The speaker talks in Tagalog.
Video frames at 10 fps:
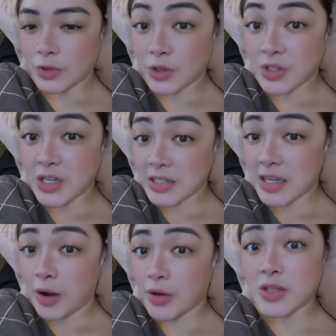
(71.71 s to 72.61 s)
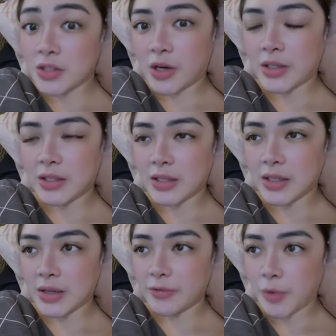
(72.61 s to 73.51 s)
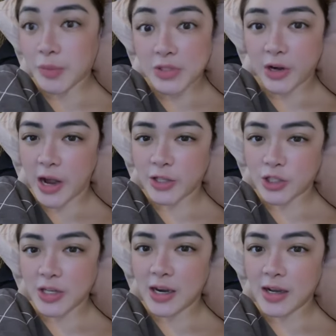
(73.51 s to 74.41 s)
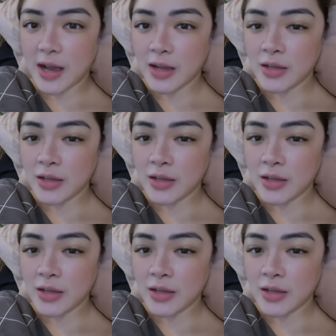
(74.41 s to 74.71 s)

Because that's how I started eh, from scratch talaga.